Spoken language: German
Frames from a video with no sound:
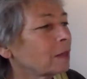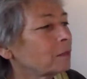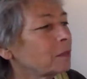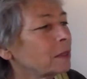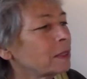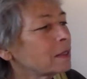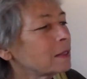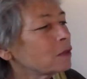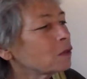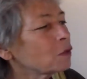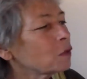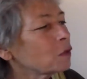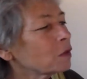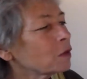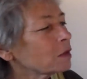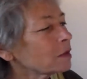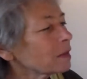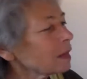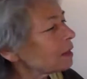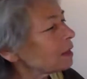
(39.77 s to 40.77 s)
bis zur
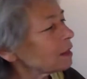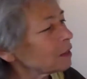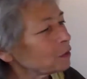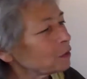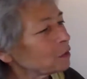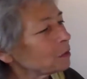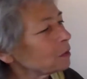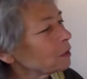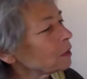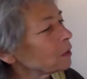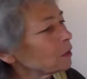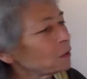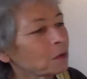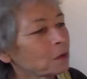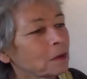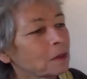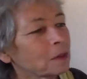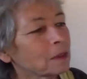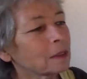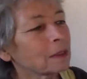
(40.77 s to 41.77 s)
Sättigung
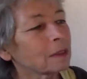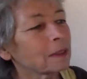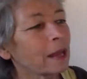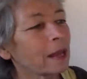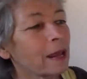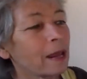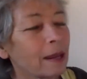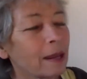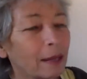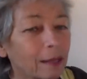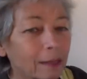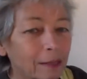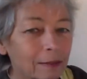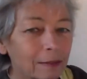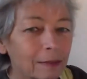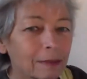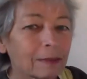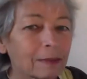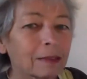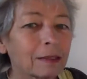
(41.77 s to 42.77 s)
beglückende der
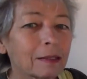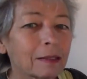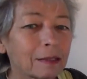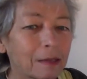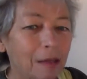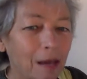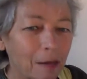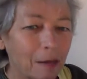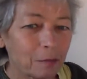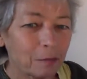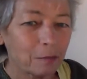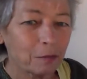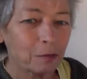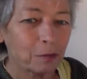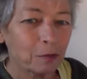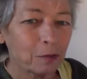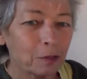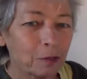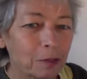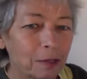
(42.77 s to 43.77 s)
echten
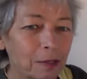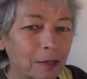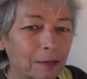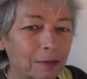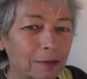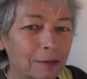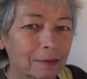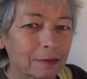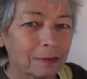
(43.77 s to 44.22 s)
Knabenfreuden hat.